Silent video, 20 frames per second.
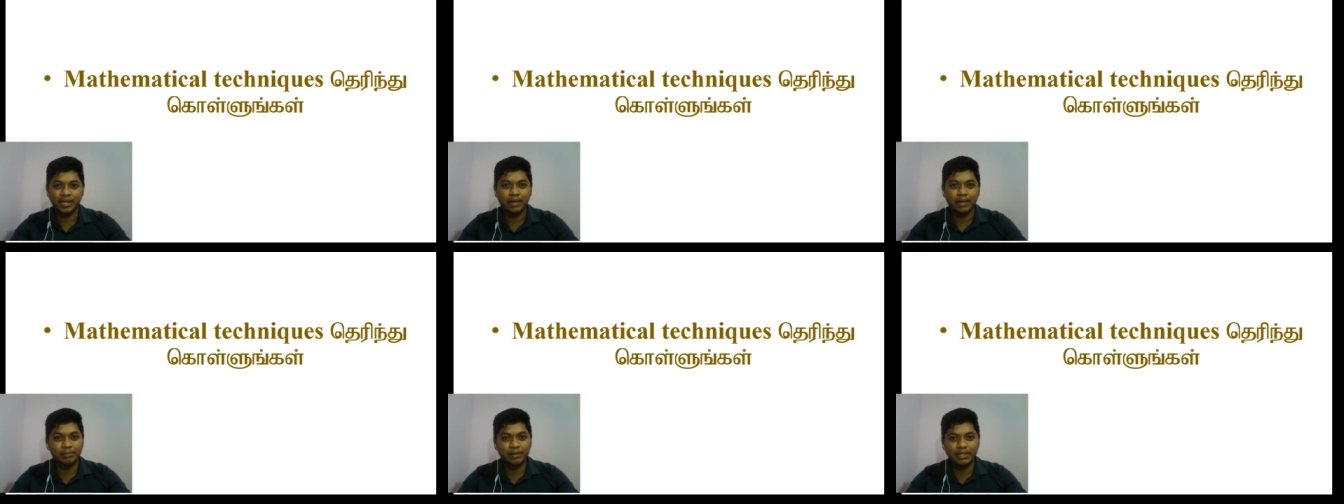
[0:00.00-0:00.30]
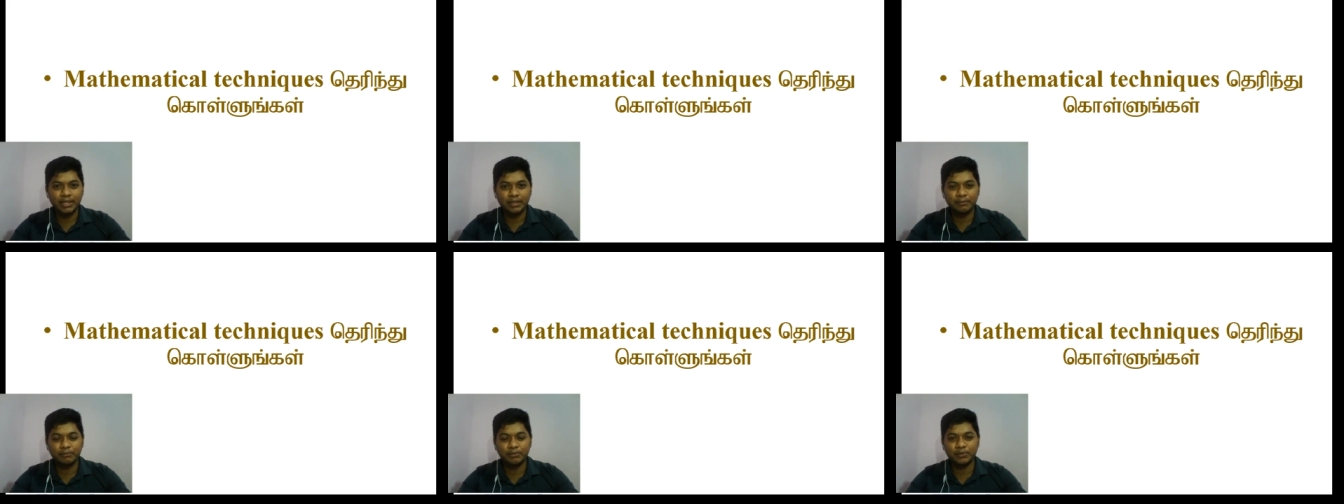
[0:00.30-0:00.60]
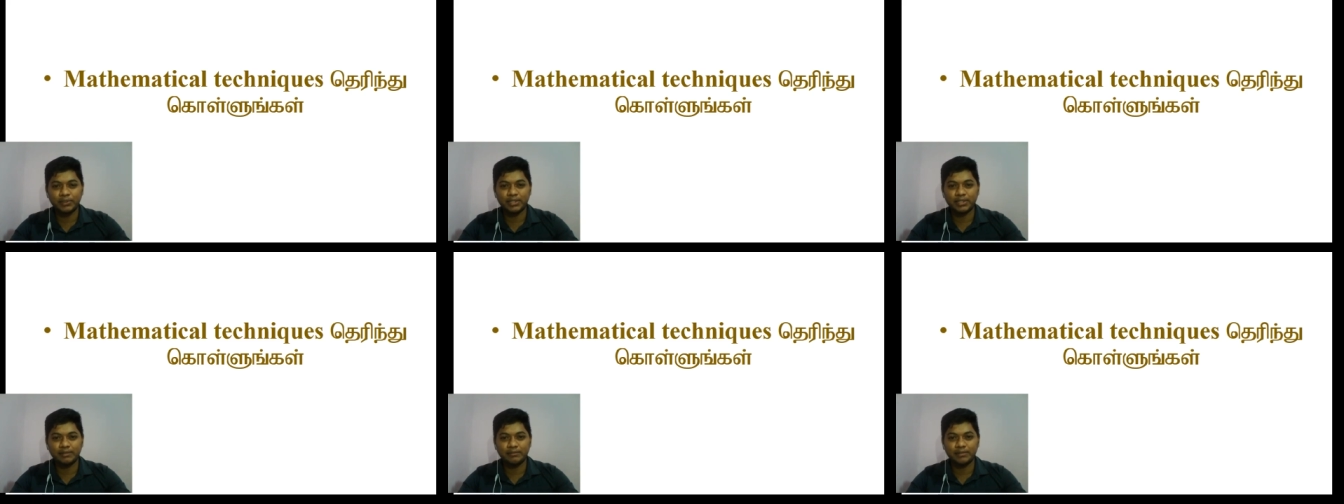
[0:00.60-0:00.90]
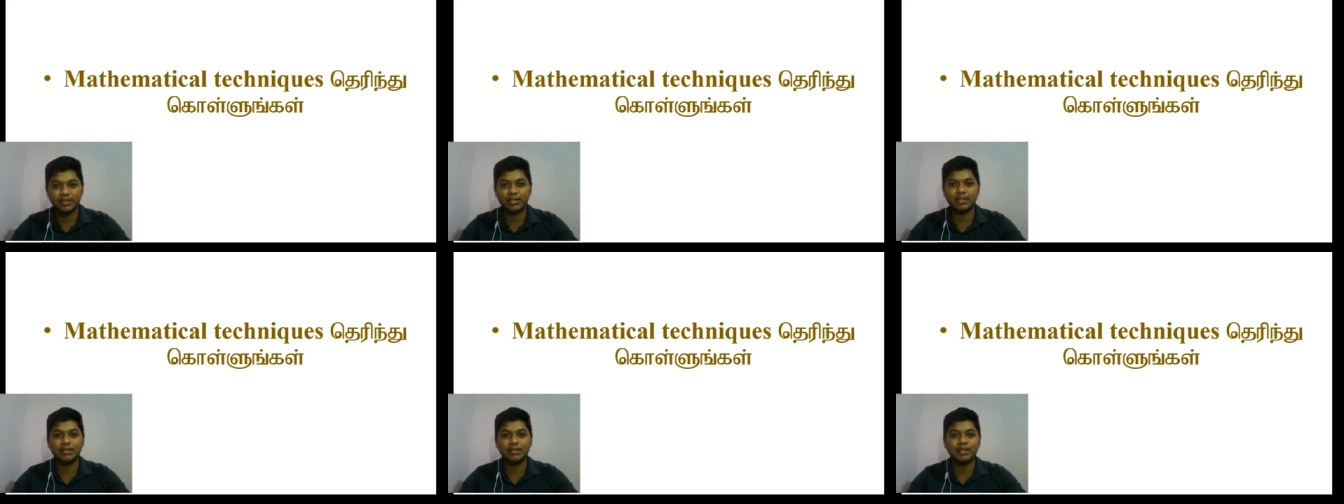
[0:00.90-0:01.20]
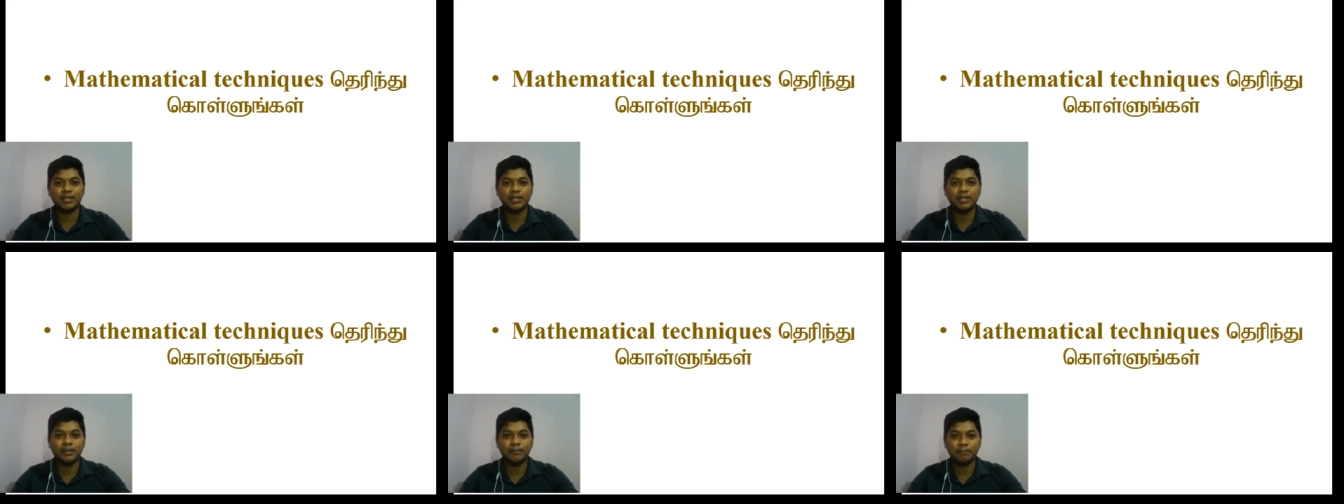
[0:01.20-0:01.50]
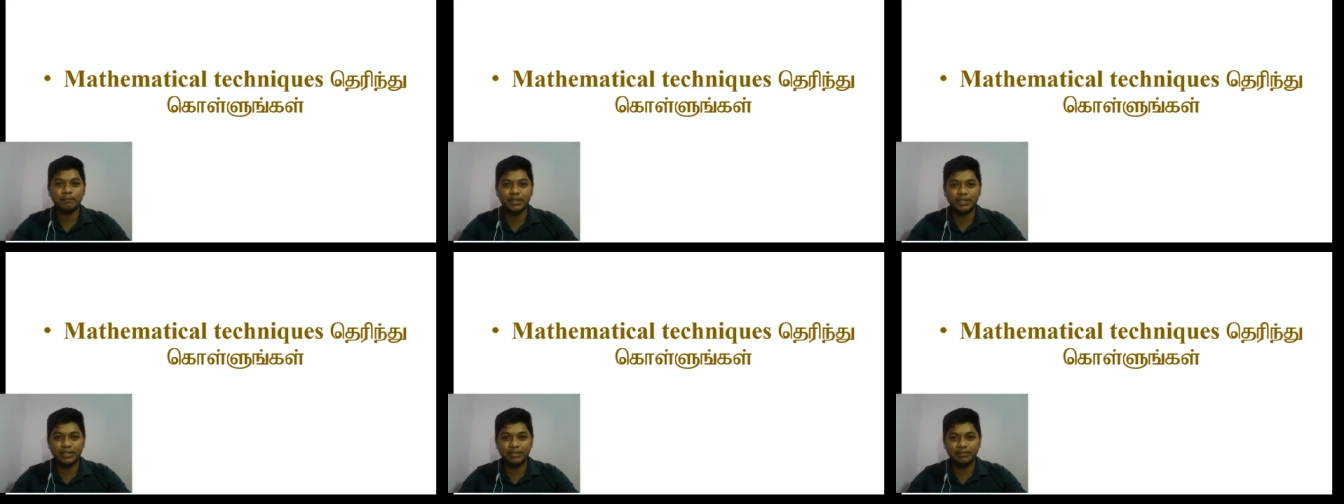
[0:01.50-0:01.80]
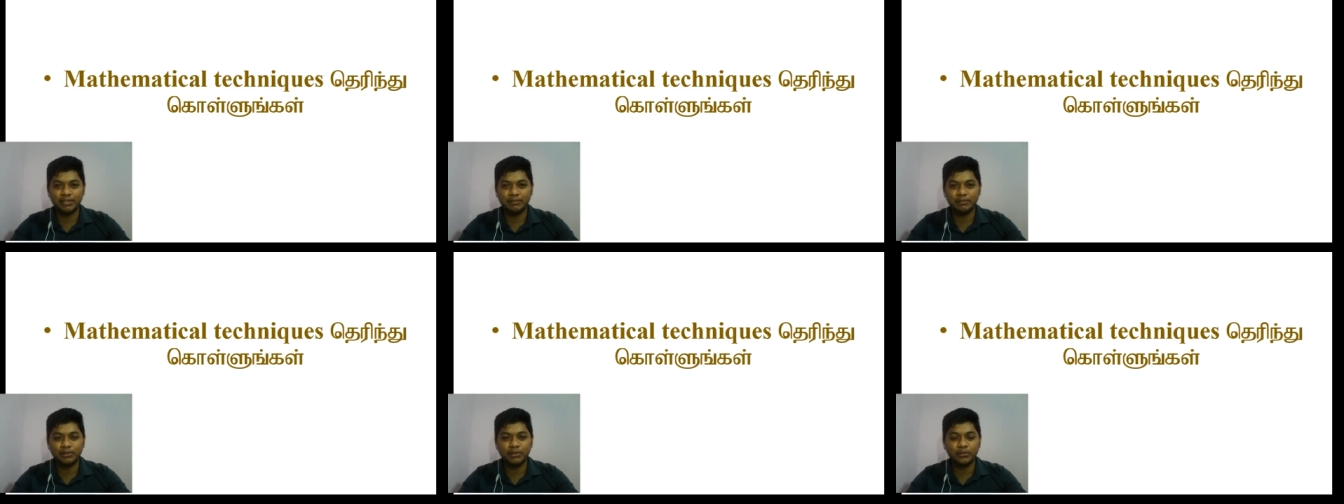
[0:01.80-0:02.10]
அப்படியெல்லாம் போட தேவையில்லை பத்து
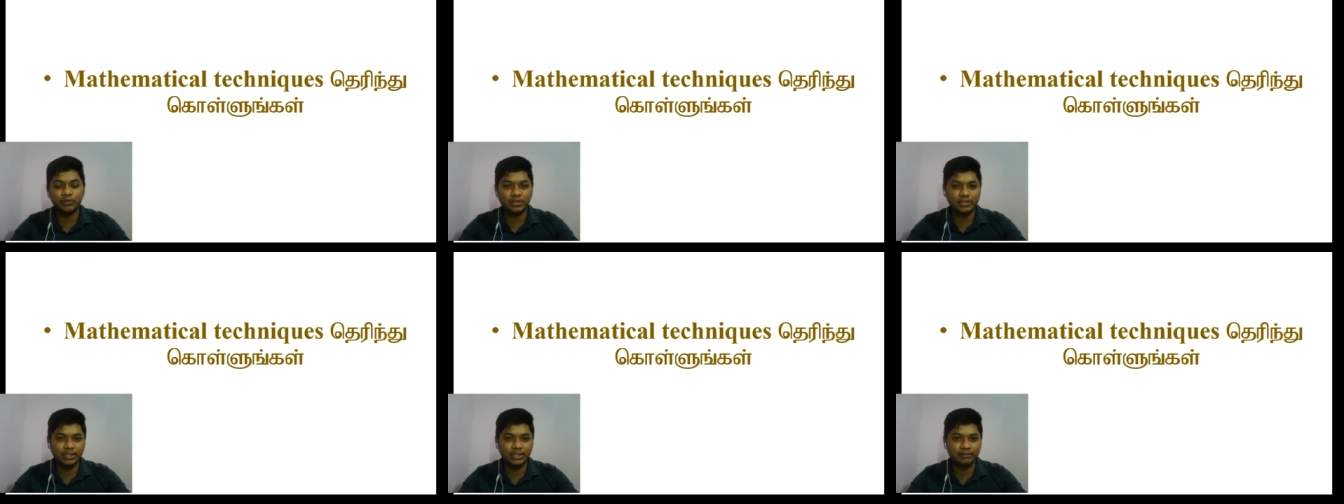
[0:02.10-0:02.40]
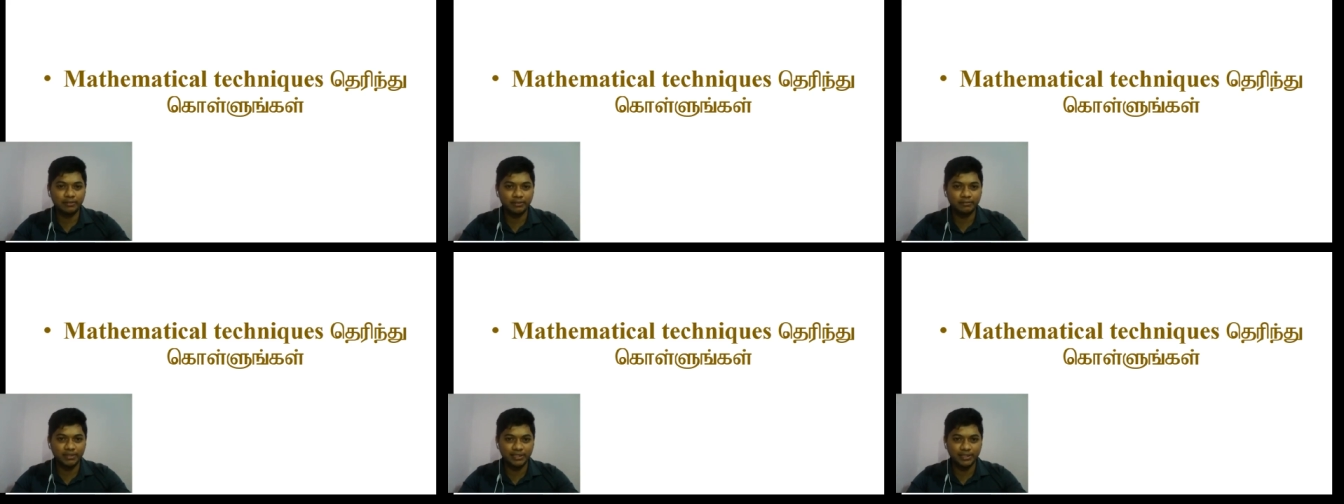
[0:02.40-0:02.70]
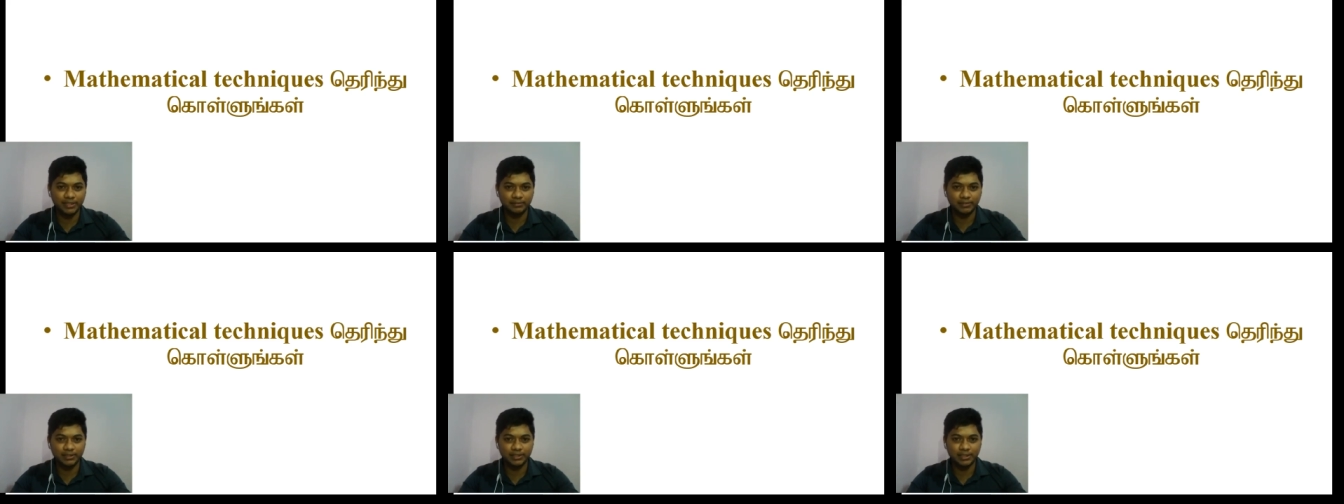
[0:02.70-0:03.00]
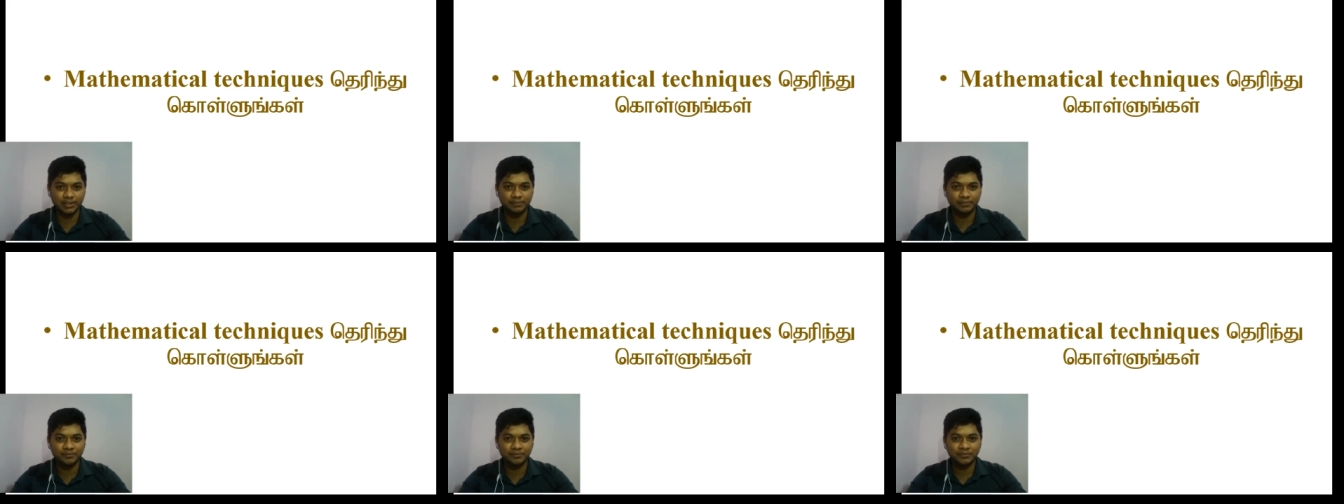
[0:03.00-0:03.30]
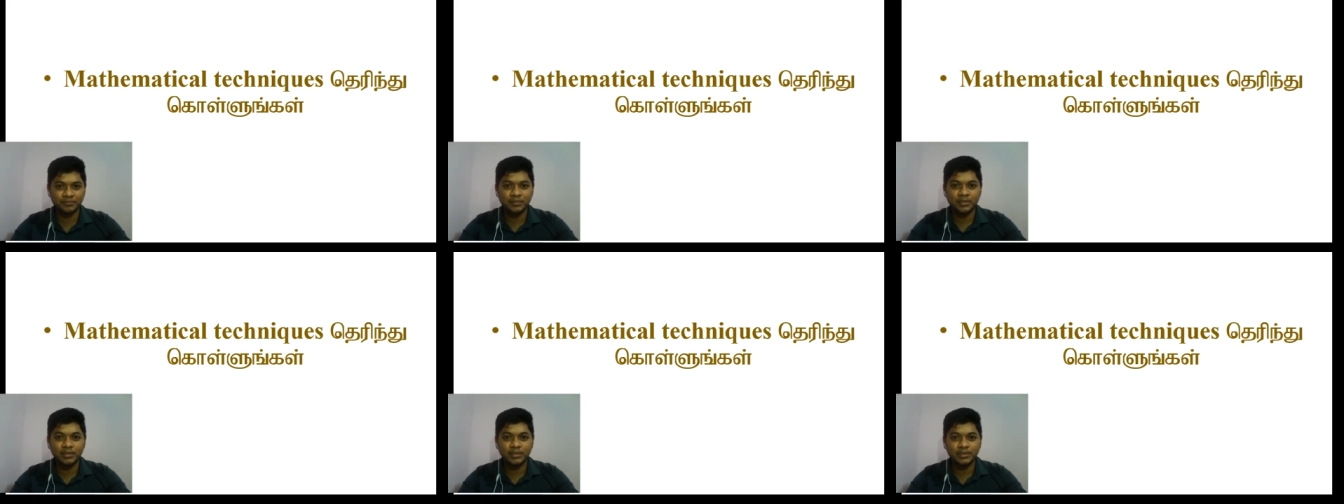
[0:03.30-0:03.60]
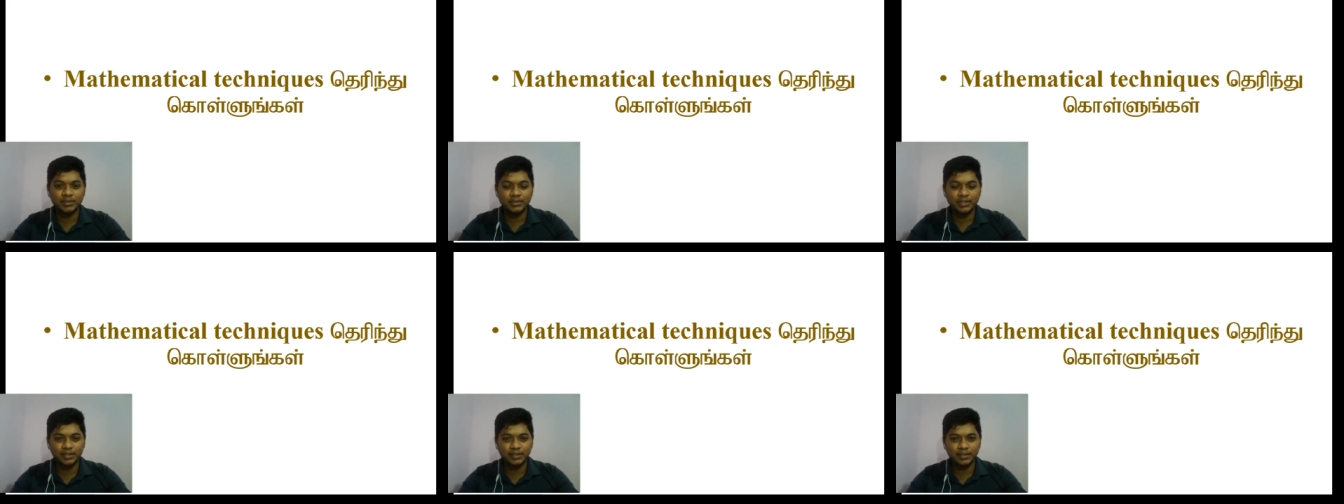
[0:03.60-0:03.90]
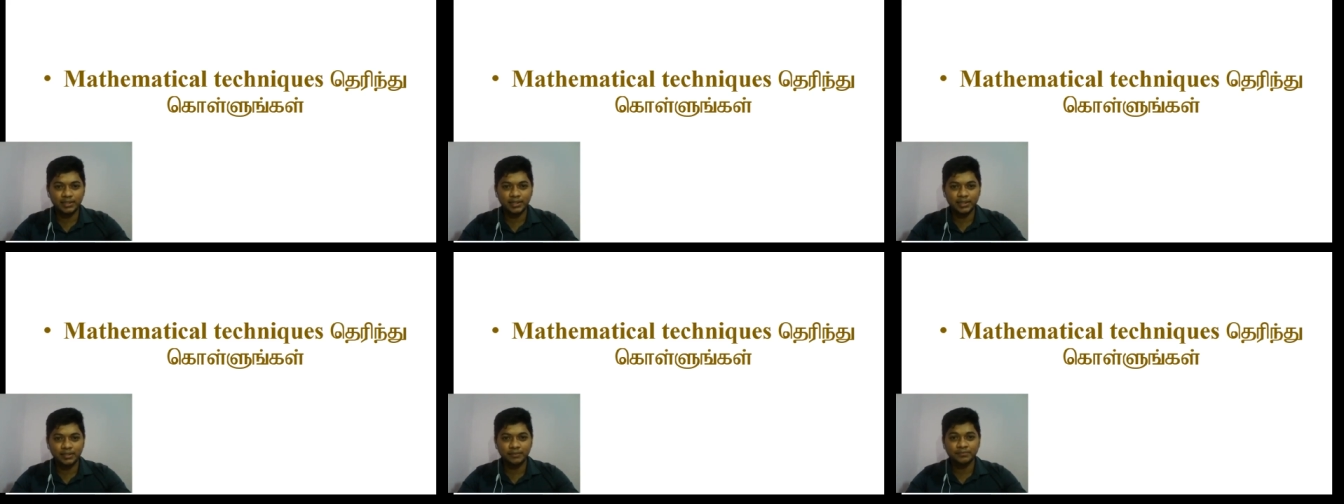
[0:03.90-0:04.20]
வீதம்னா ஒரு சைவரம் வட்டி விடுங்க சரி
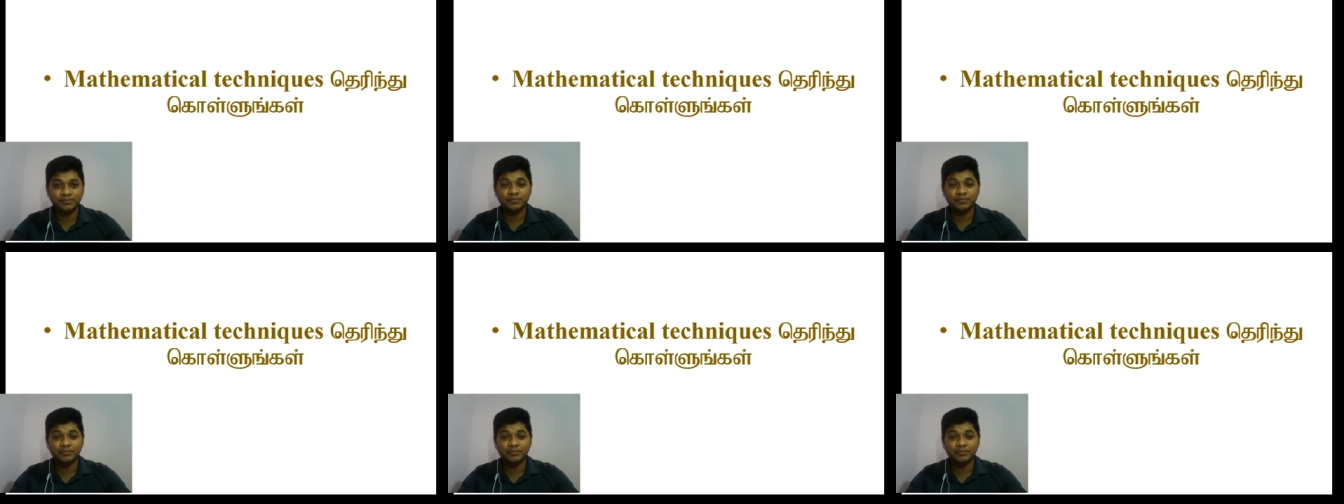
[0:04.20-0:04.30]
தானே